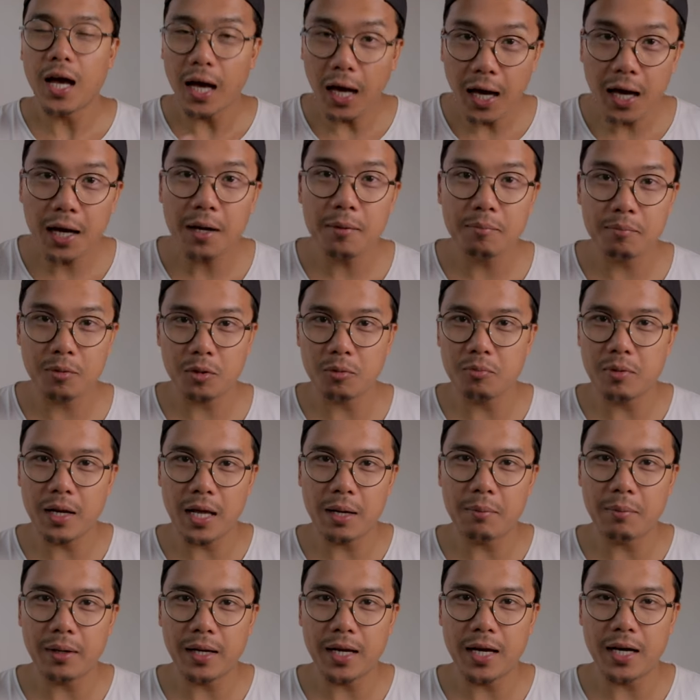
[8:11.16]
Ang
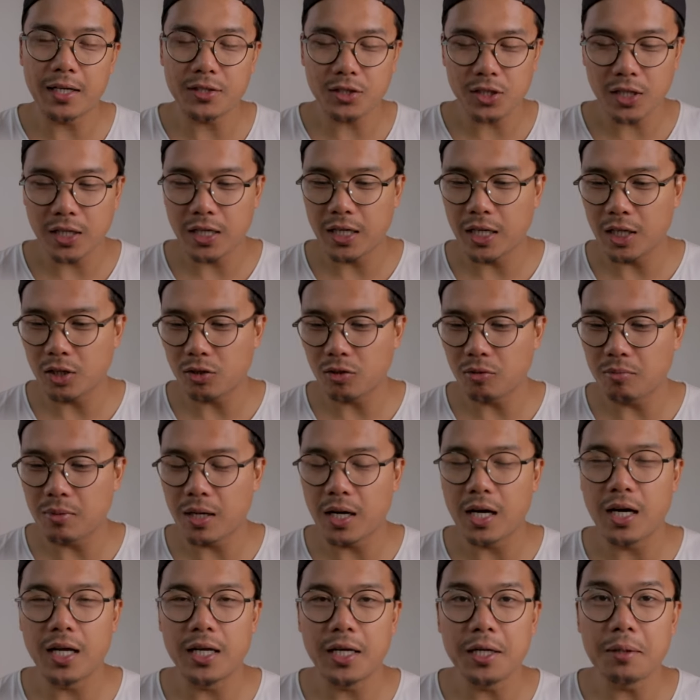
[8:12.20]
problema lang sa ganitong
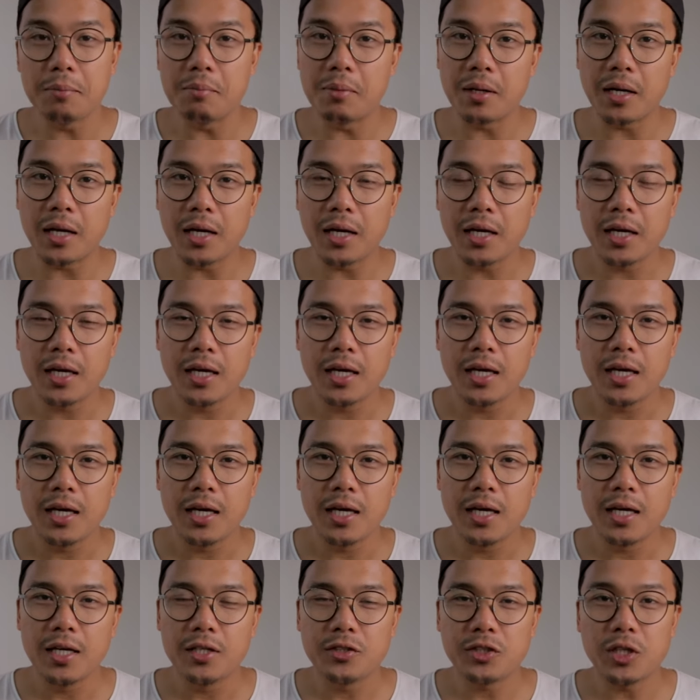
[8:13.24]
mga libre,
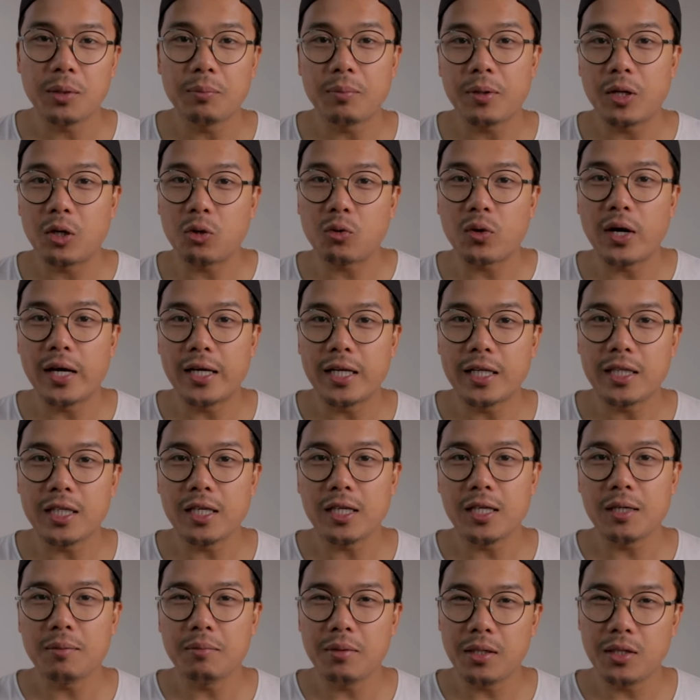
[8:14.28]
syempre yung
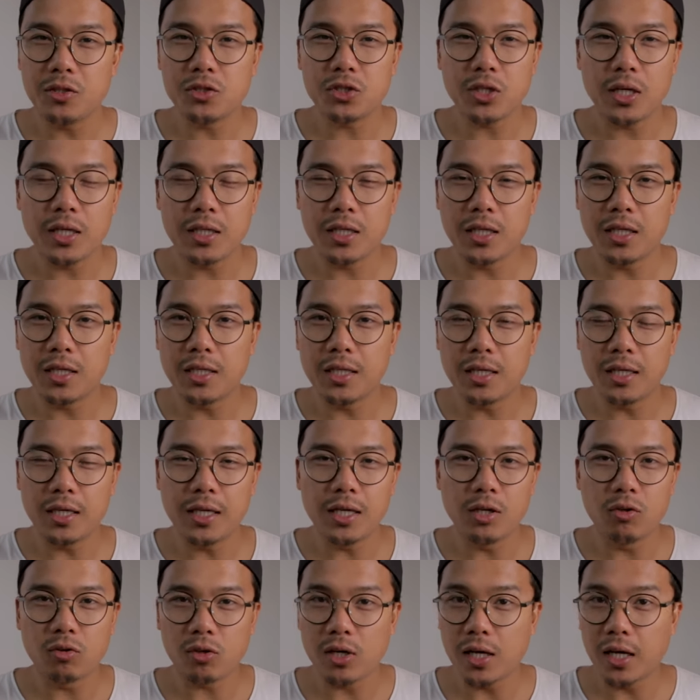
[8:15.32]
quality minsan hindi
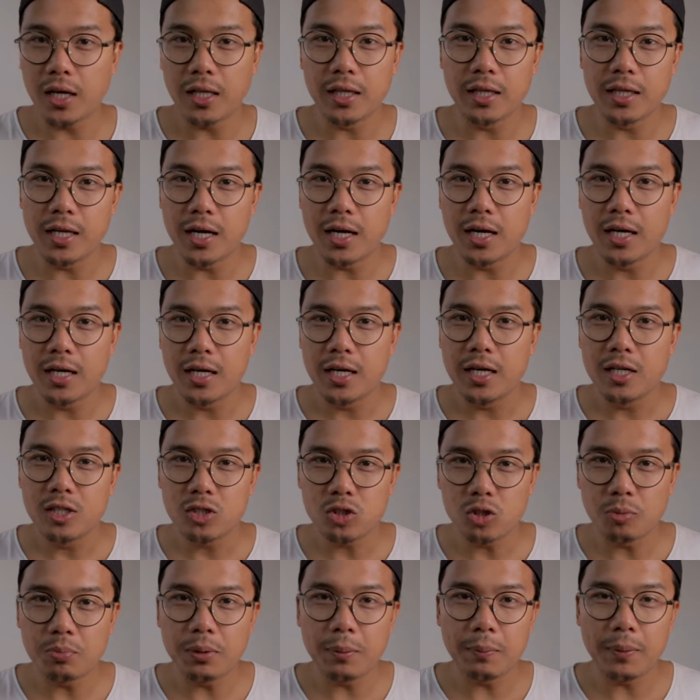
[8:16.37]
ganun kaganda.
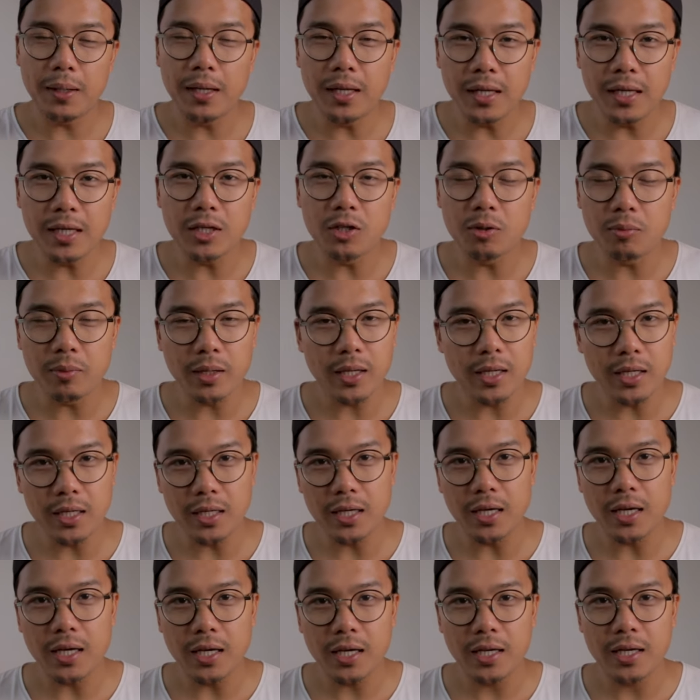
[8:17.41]
So pipiliin nyo
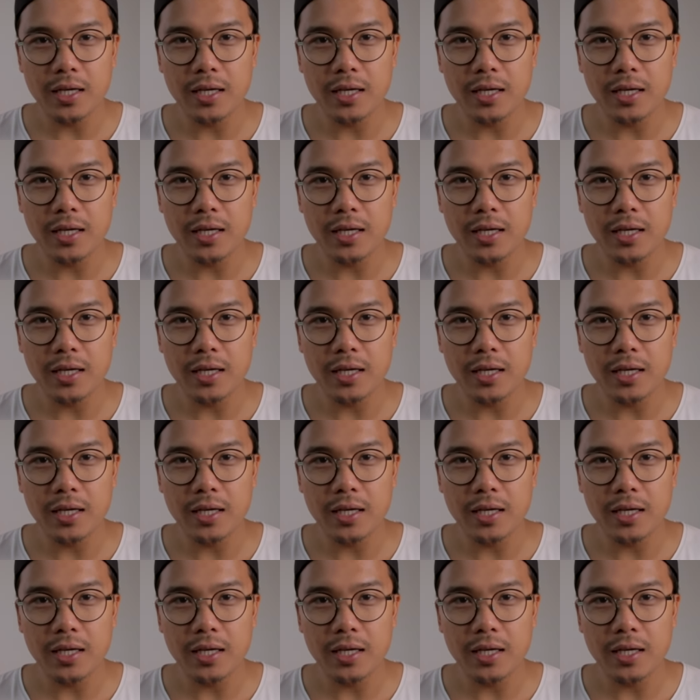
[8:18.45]
maigi.